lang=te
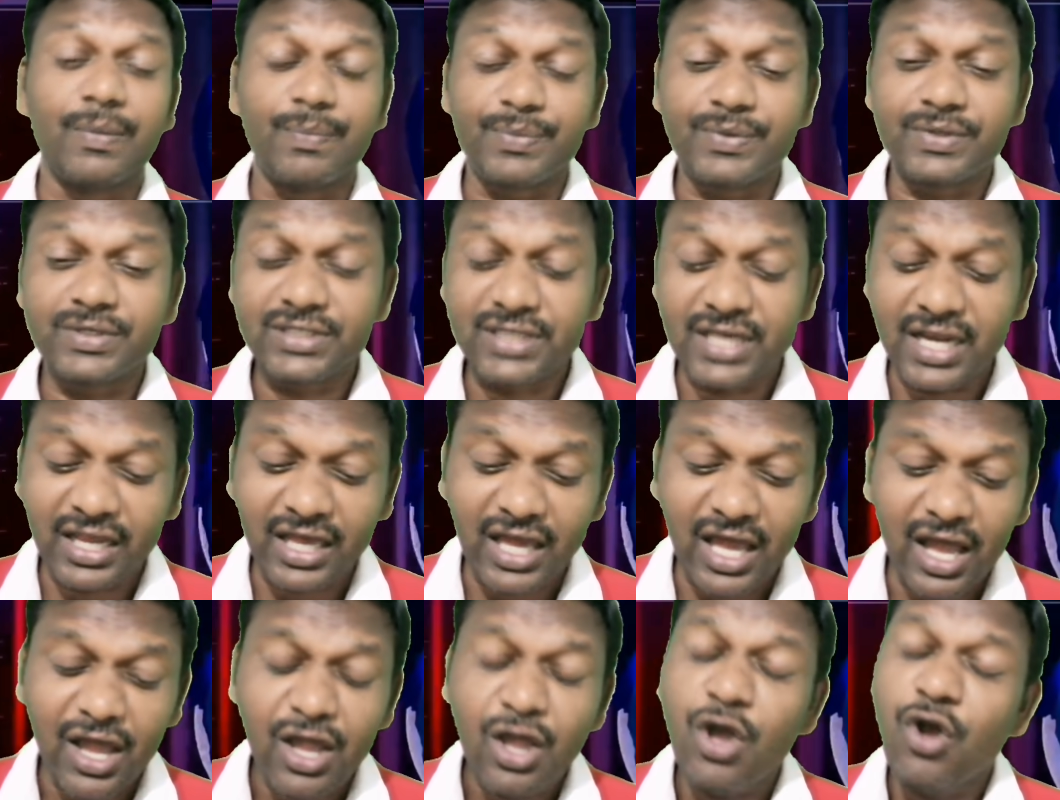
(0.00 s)

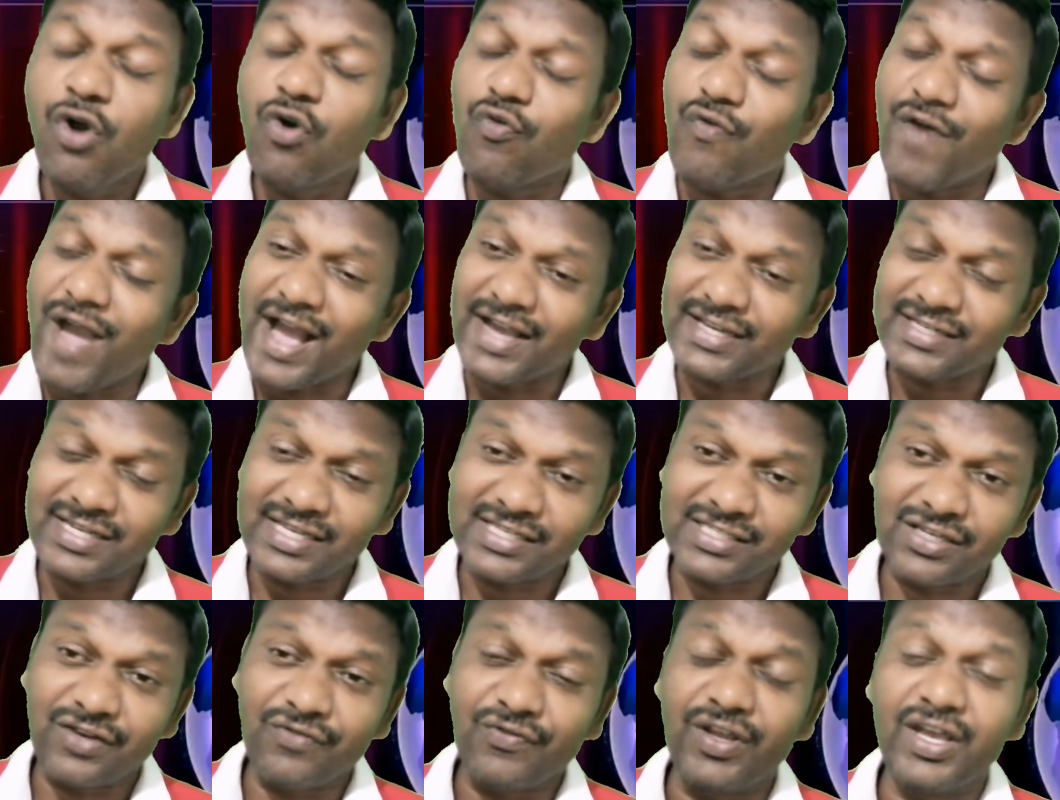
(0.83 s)
తప్పనిసరిగా
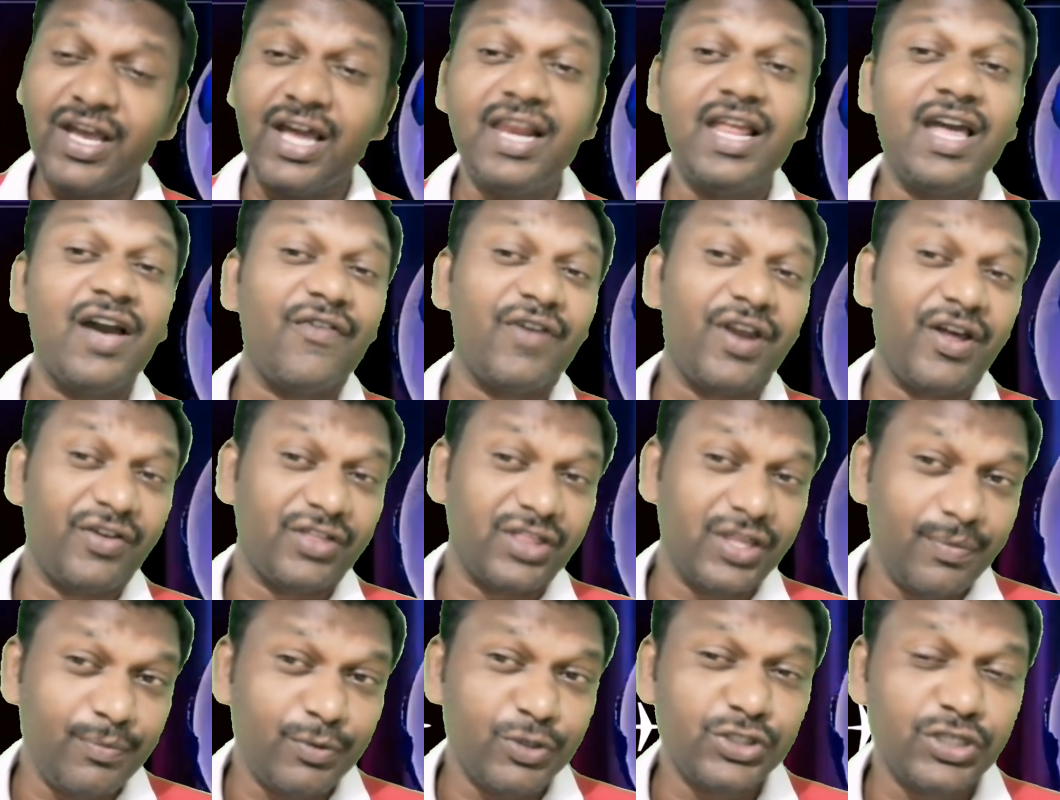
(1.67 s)
వ్యాక్సినేషన్ వేయాలి
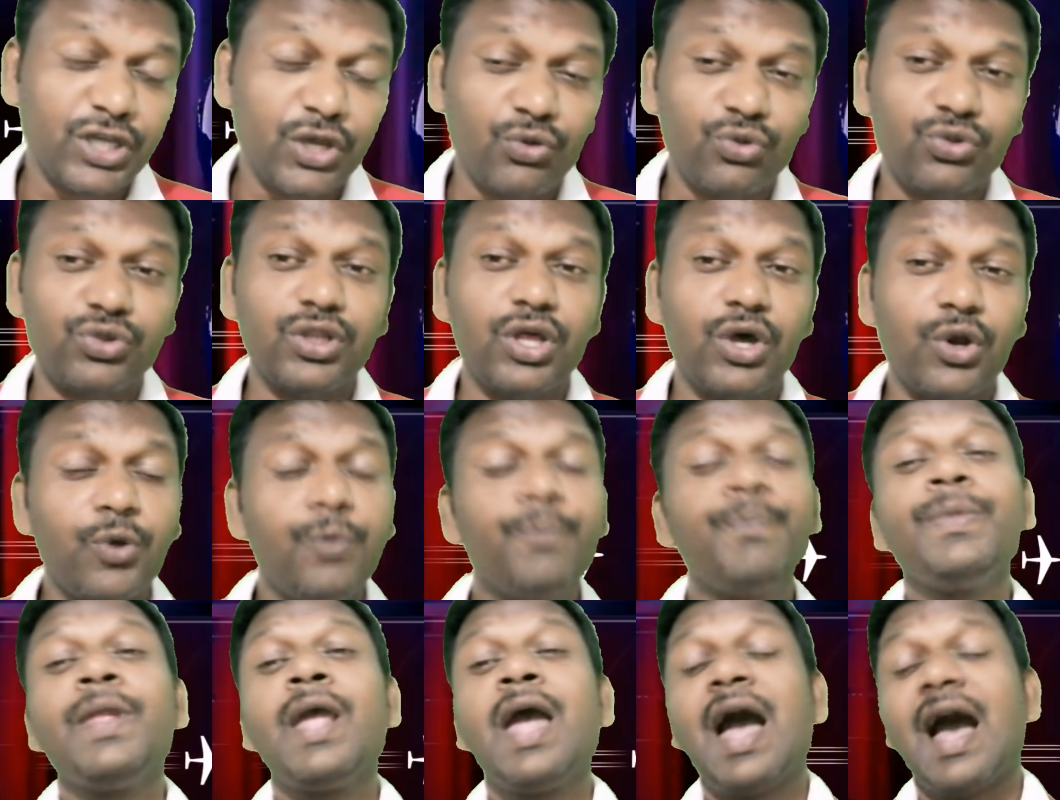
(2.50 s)
ఎవరైతే మిస్ అవుతున్నారో
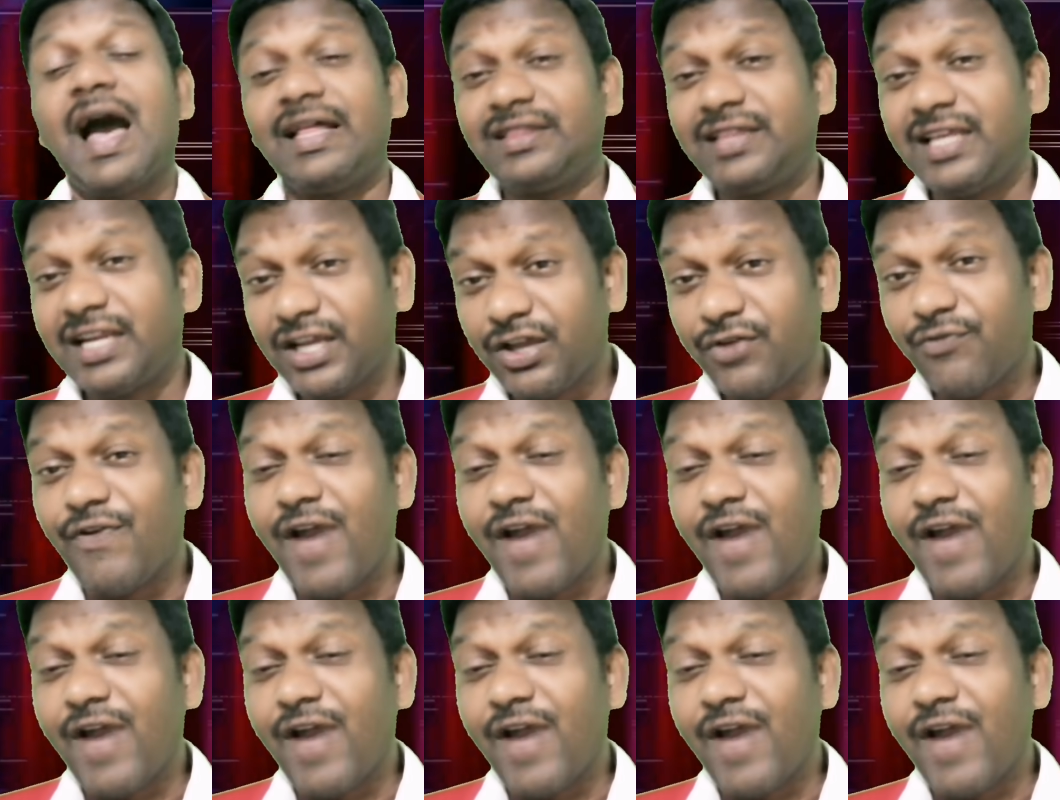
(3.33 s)
అందరికీ